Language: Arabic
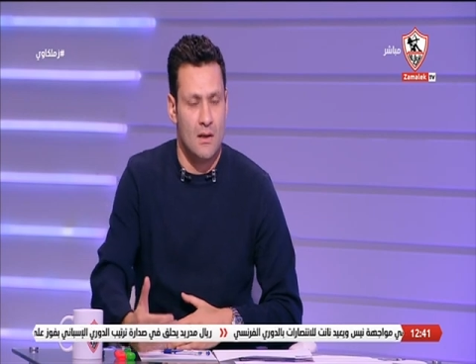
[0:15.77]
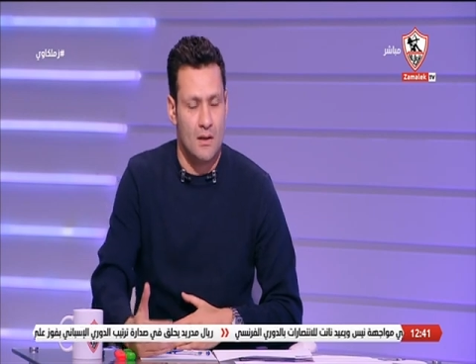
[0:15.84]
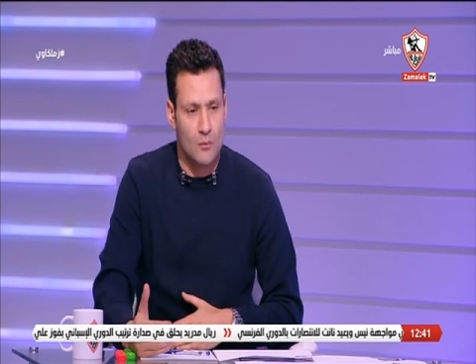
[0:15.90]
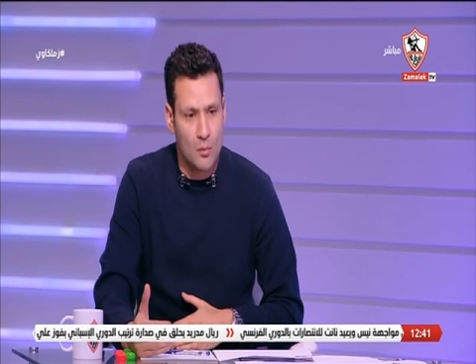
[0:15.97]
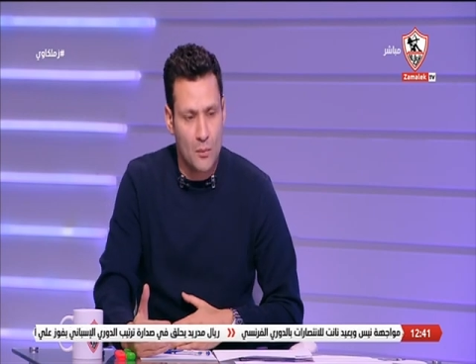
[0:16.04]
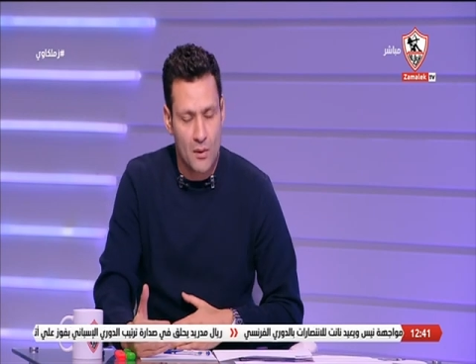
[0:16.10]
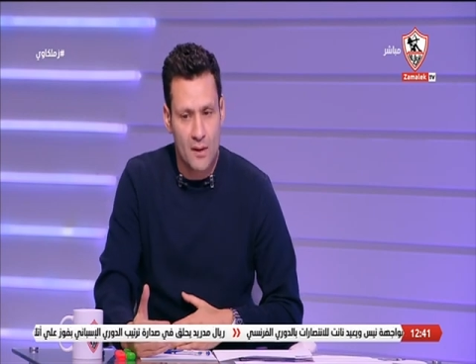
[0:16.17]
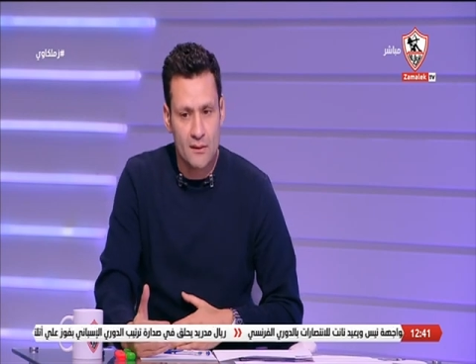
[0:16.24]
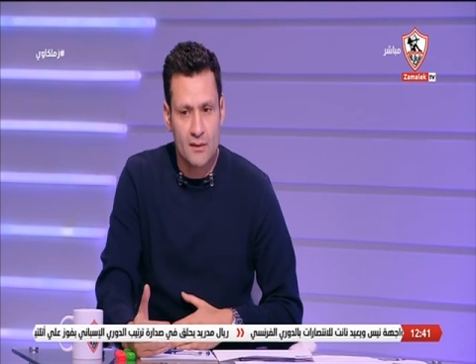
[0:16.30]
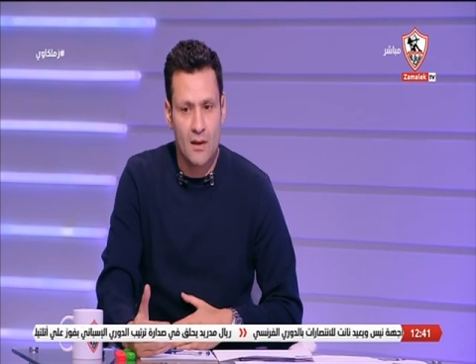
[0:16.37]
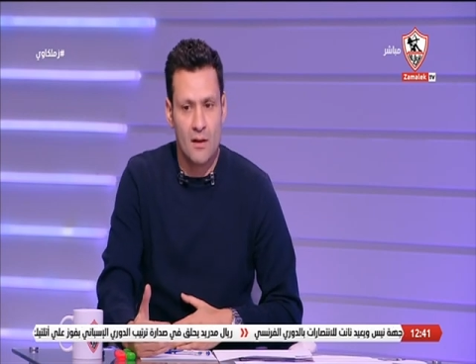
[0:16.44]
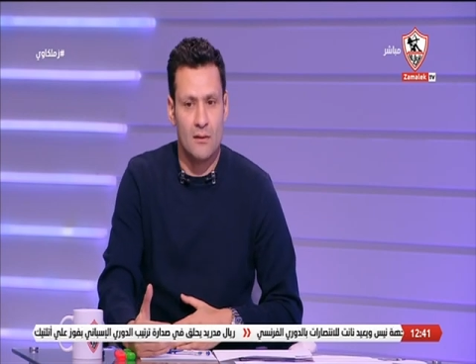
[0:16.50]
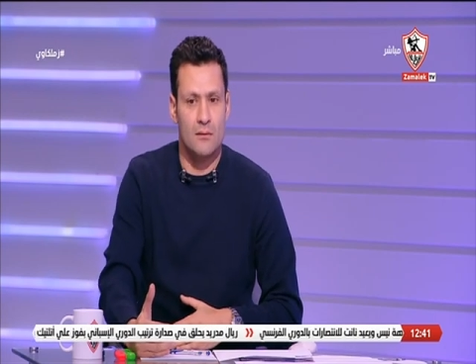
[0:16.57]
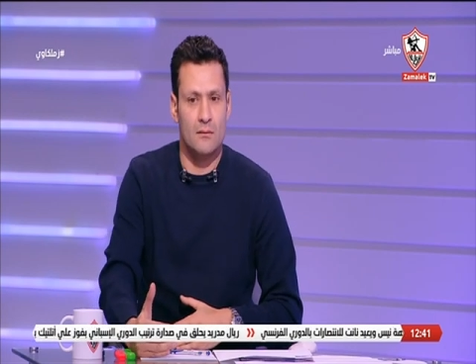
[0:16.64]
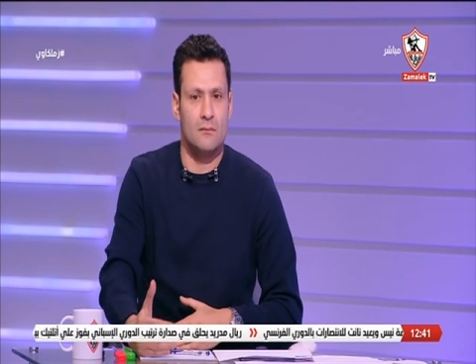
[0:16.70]

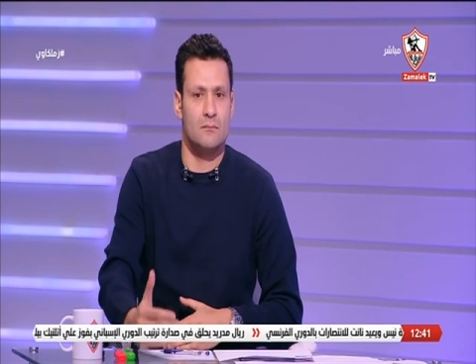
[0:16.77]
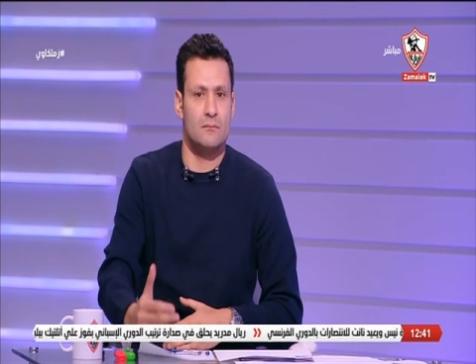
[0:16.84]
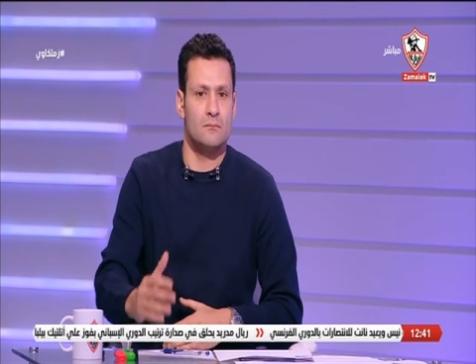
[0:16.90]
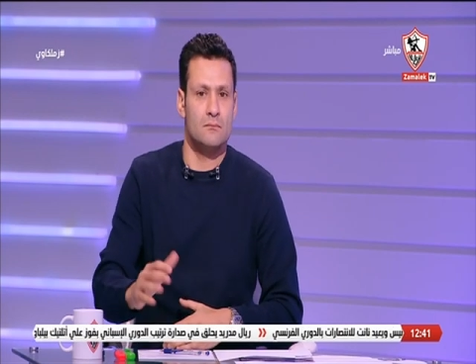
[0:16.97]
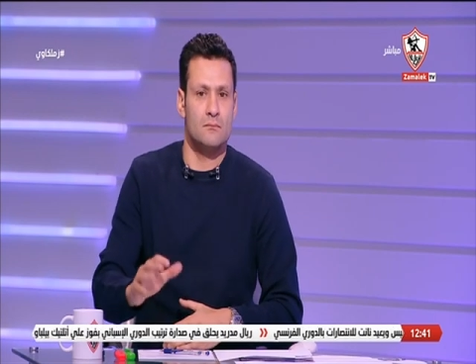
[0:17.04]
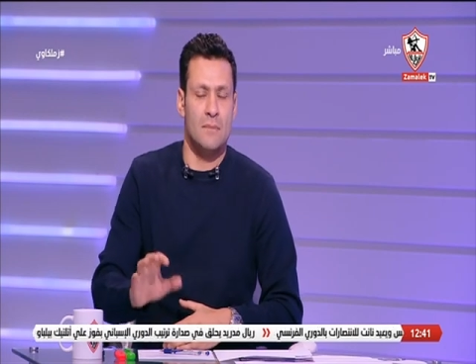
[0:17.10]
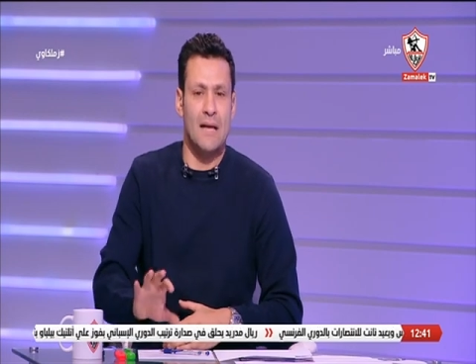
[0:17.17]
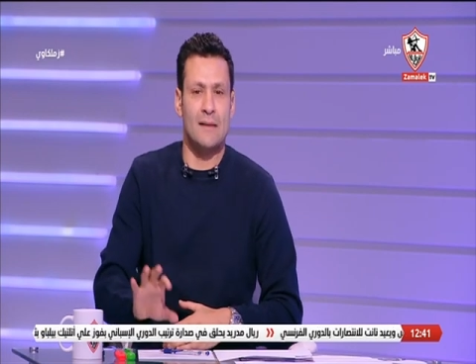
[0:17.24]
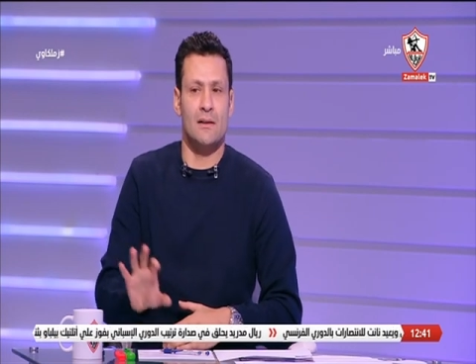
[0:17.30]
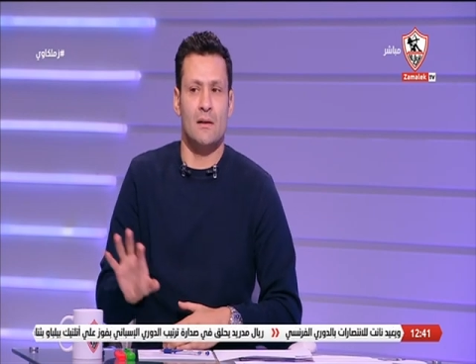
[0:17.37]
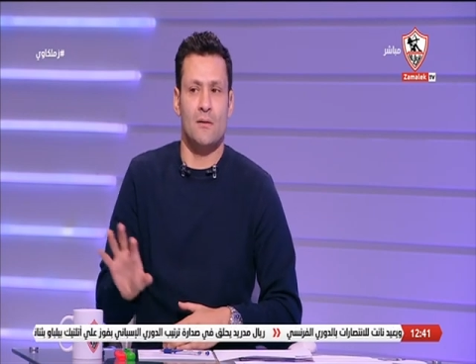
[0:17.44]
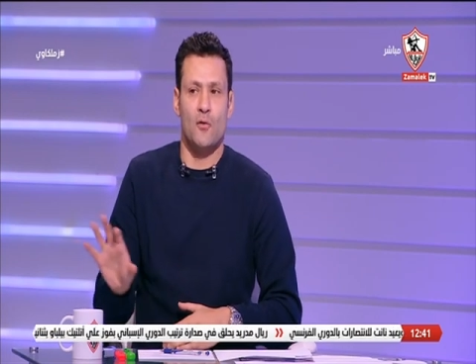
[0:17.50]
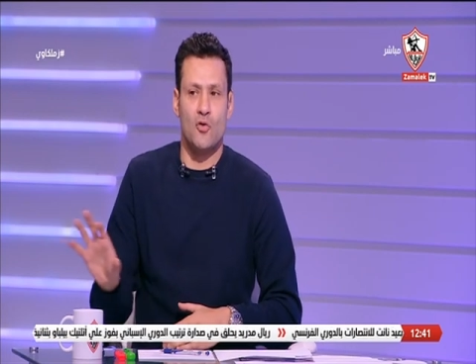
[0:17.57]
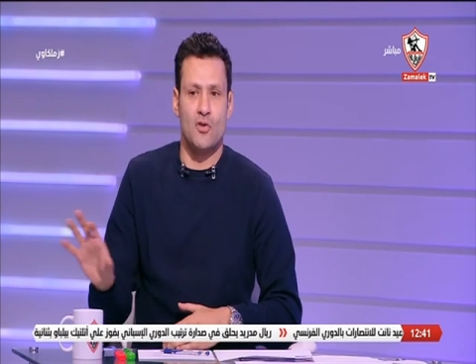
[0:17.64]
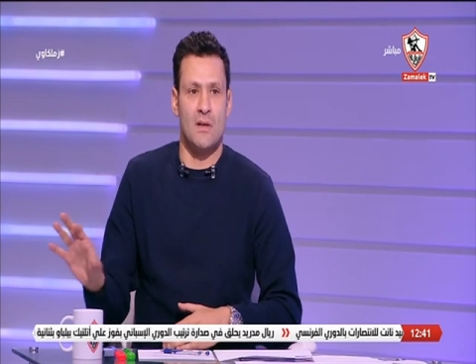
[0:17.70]
بمباراتها بعد
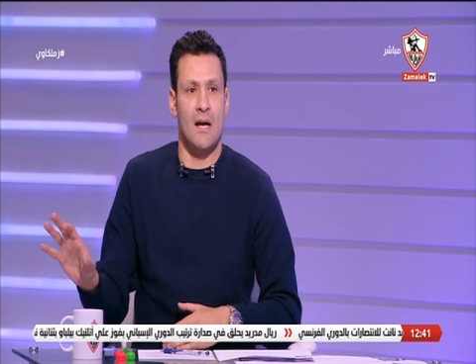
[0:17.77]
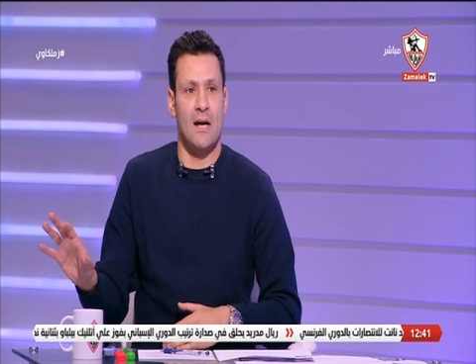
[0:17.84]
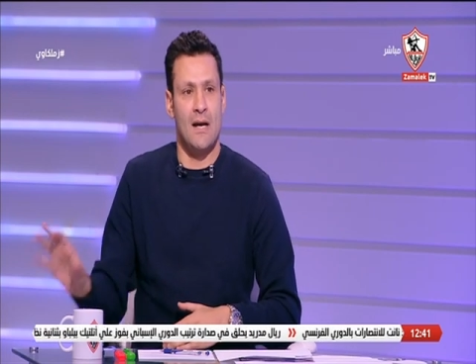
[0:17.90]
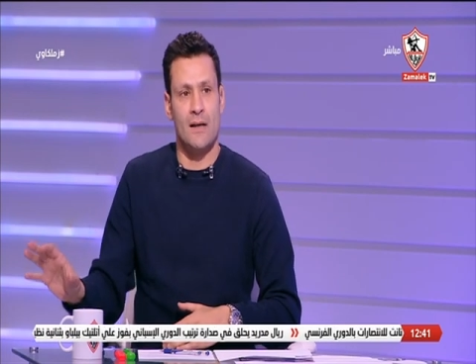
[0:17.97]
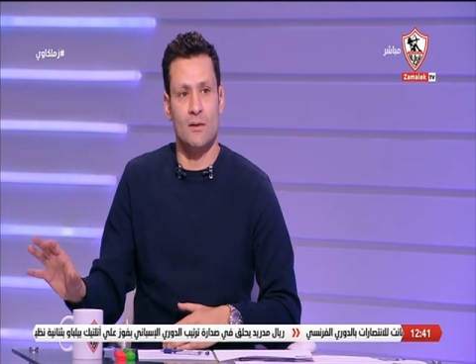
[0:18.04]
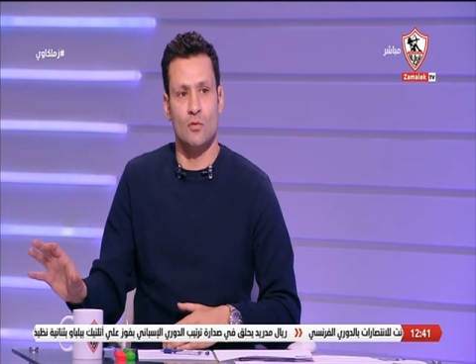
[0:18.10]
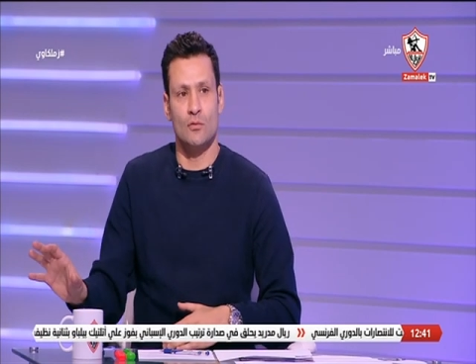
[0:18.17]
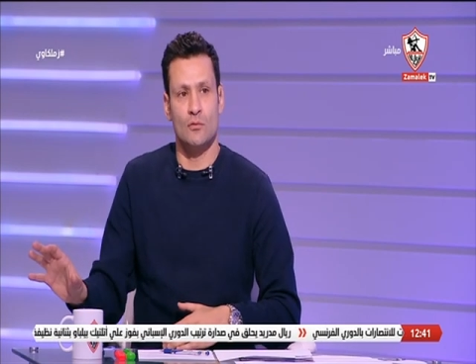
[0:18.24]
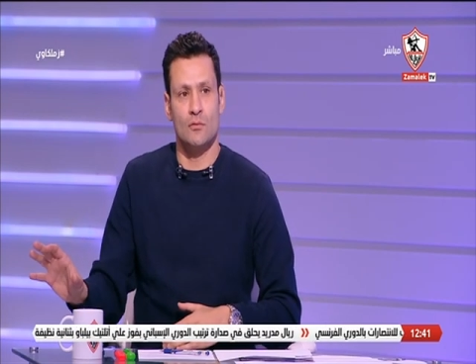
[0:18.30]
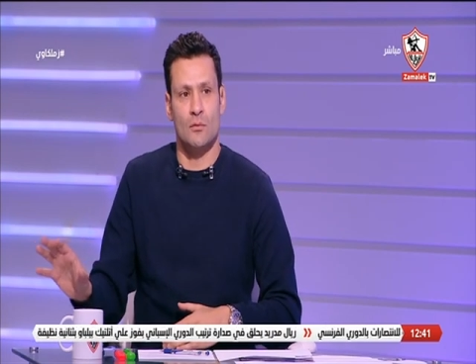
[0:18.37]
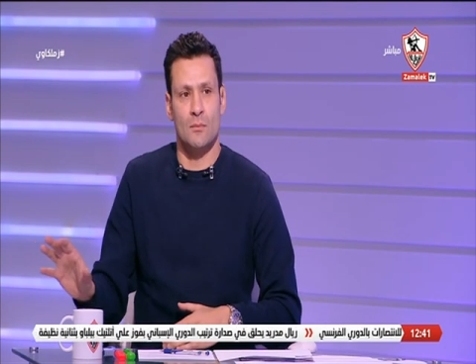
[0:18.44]
الفوز اللي حققته